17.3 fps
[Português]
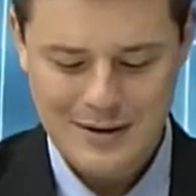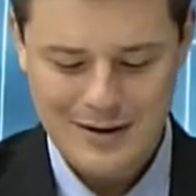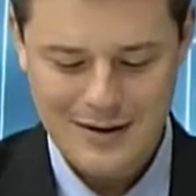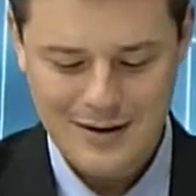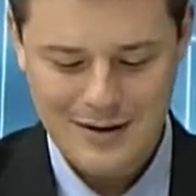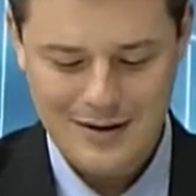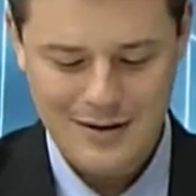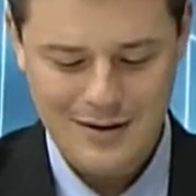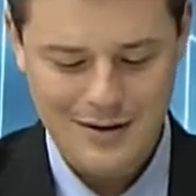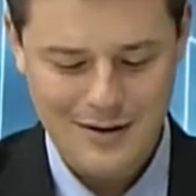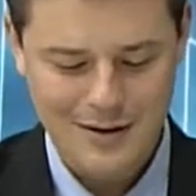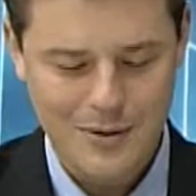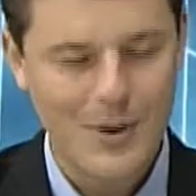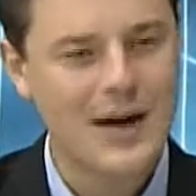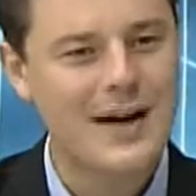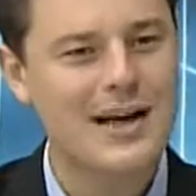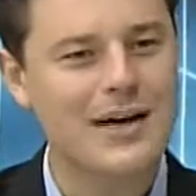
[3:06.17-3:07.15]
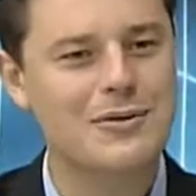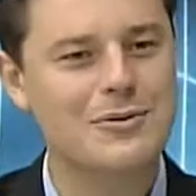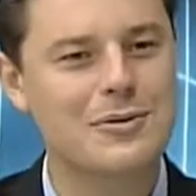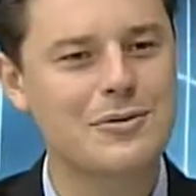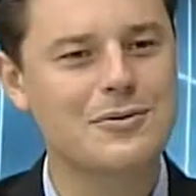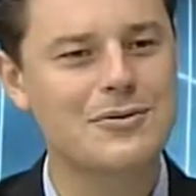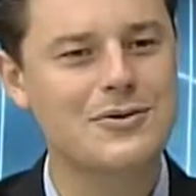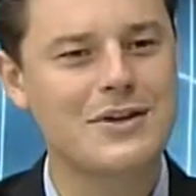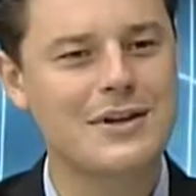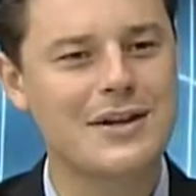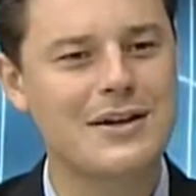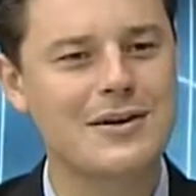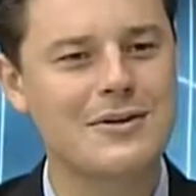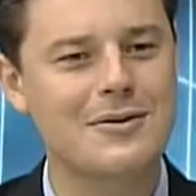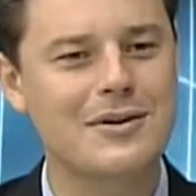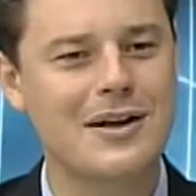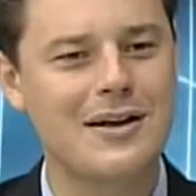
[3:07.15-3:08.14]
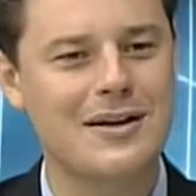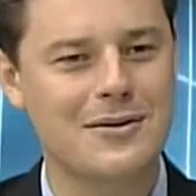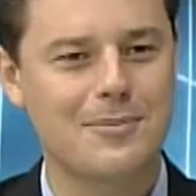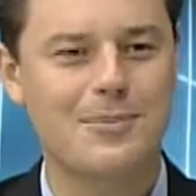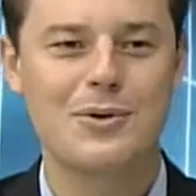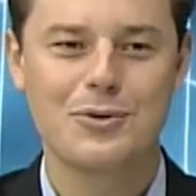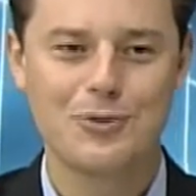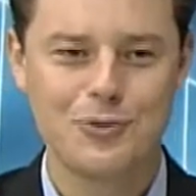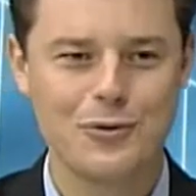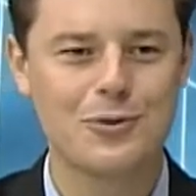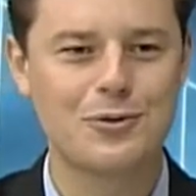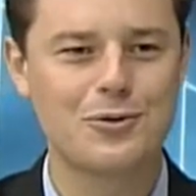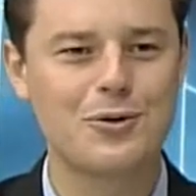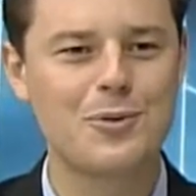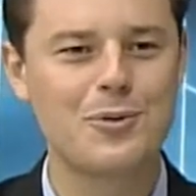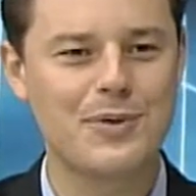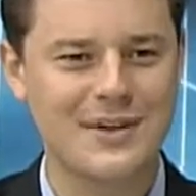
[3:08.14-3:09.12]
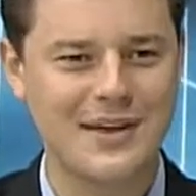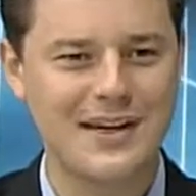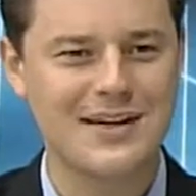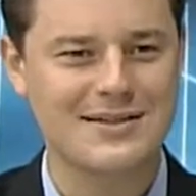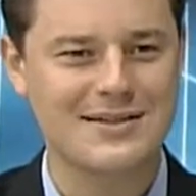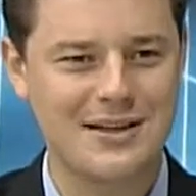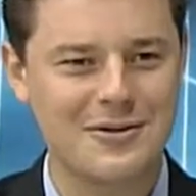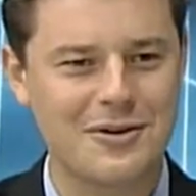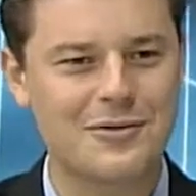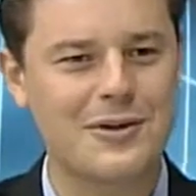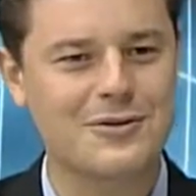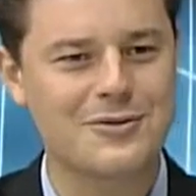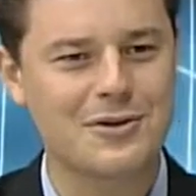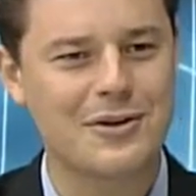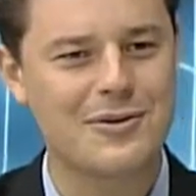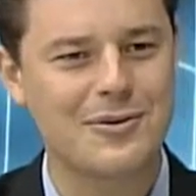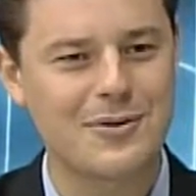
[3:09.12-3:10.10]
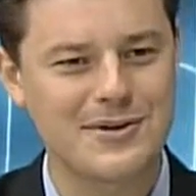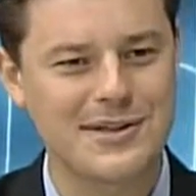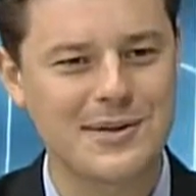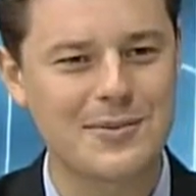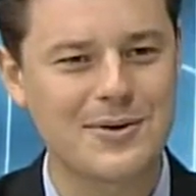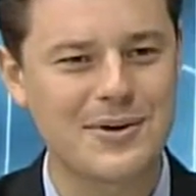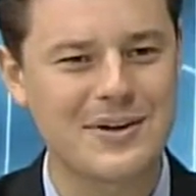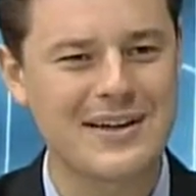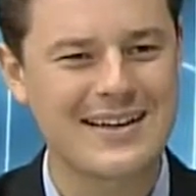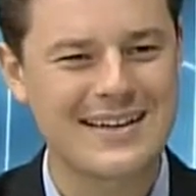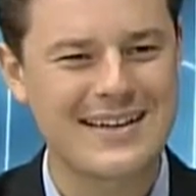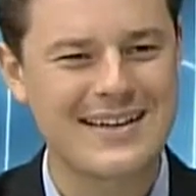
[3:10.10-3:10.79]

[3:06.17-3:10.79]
e guardava todo o dinheiro na, no futuro poder gastar uma vez só numa coisa boa.